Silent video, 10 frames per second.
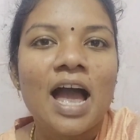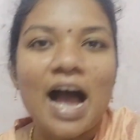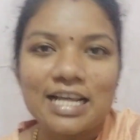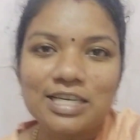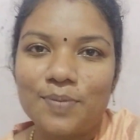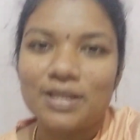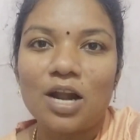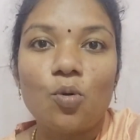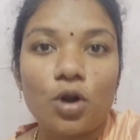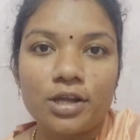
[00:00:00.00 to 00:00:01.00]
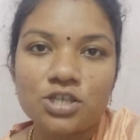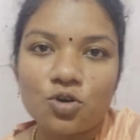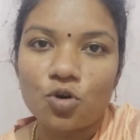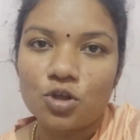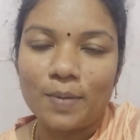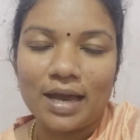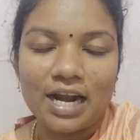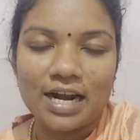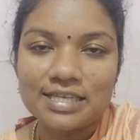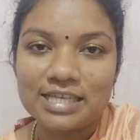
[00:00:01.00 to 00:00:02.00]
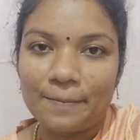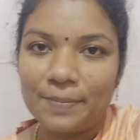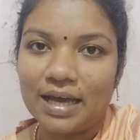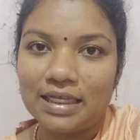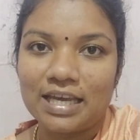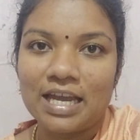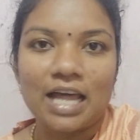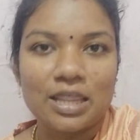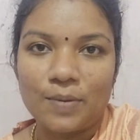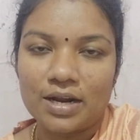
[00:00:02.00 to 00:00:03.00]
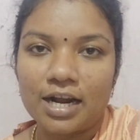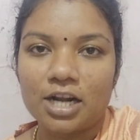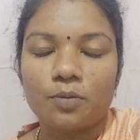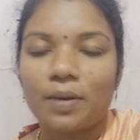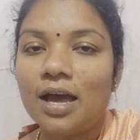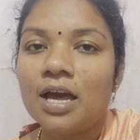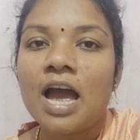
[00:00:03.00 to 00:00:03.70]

அதுக்கு பதிலாக உடச்ச கோதுமை இல்லைன்னா சப்பாத்தி அந்த மாதிரி தான் எடுத்துப்பேன்